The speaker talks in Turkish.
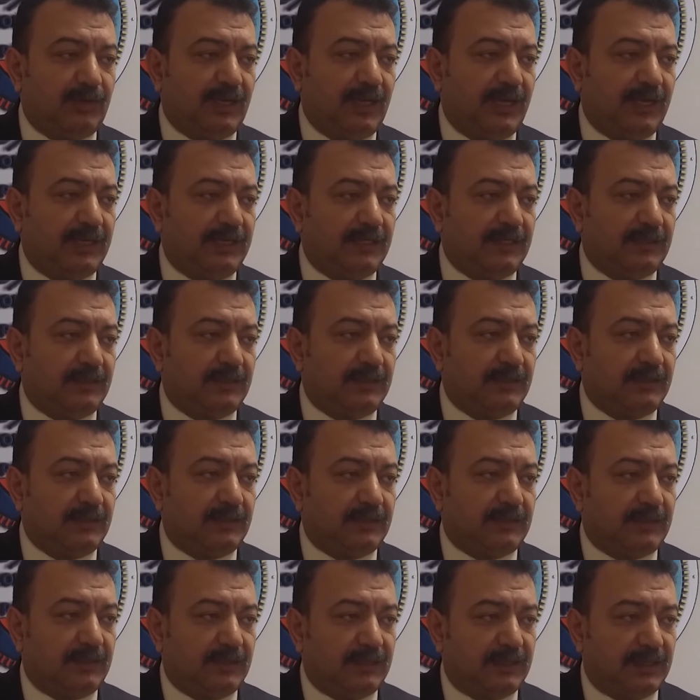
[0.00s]
Yani e,
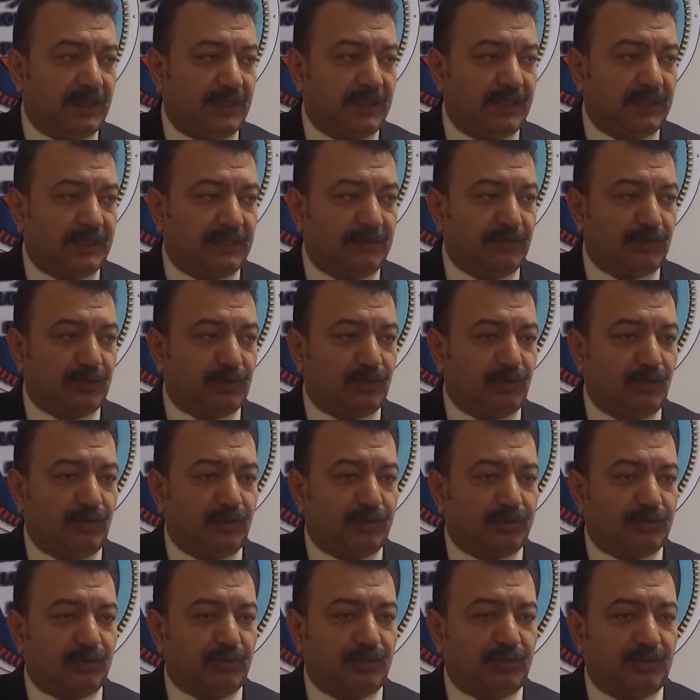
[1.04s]
ticaretimiz de
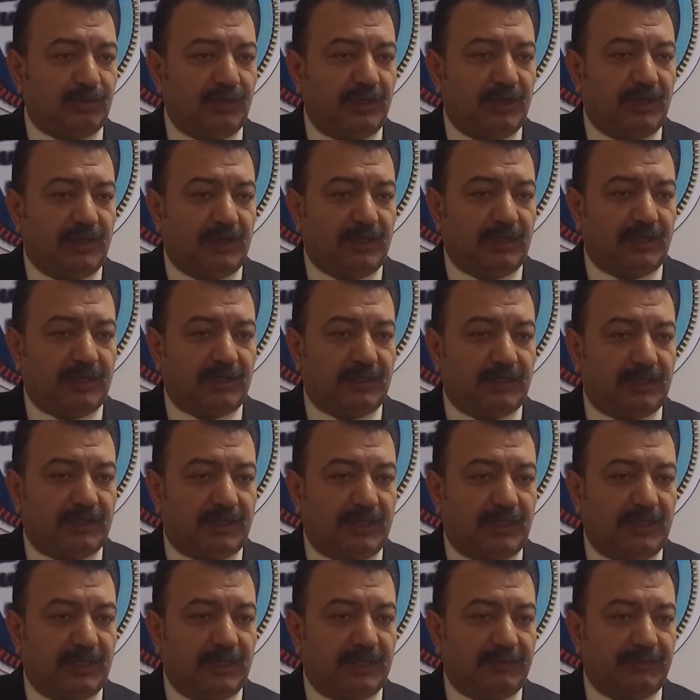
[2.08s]
olsun, e,
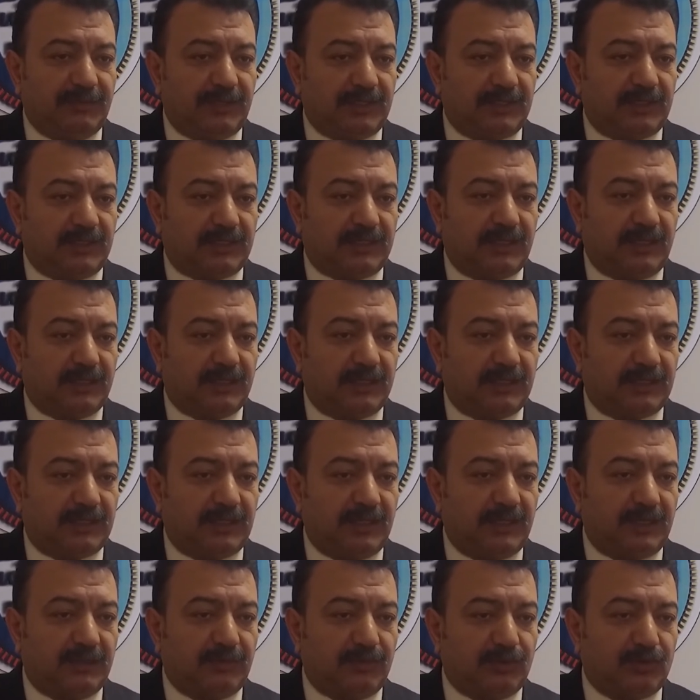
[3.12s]
şeylerimiz,
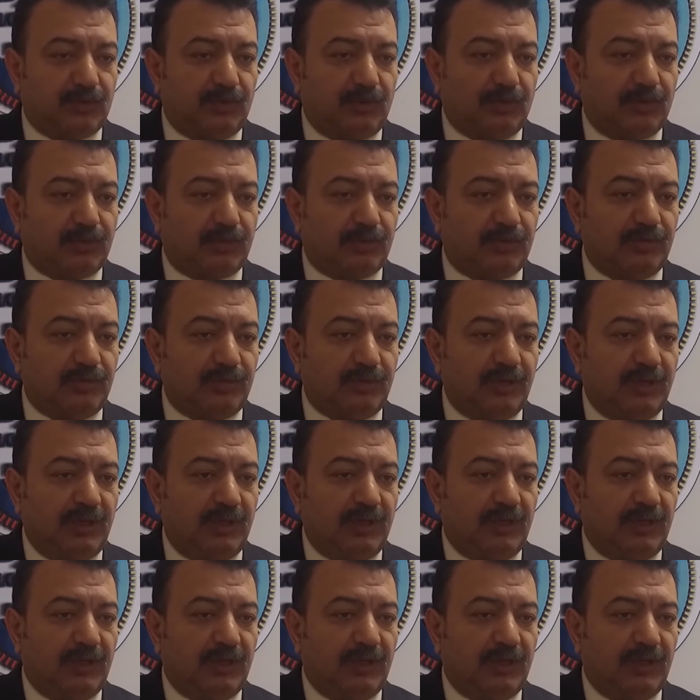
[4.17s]
satışlarımız olsun.